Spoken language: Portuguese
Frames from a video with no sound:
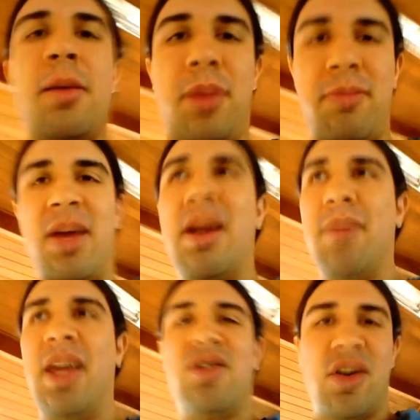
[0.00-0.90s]

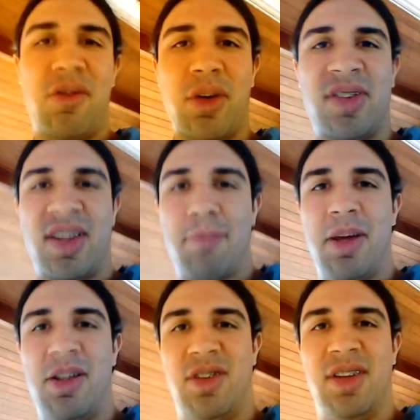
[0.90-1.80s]
Primeiramente a você,
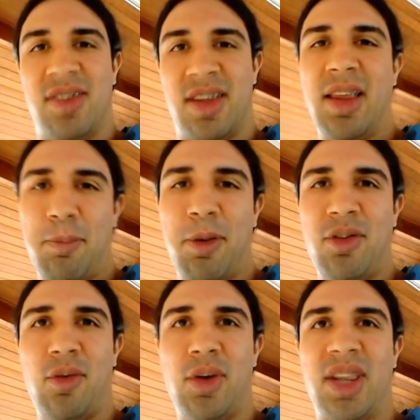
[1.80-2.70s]
petista. Depois eu vou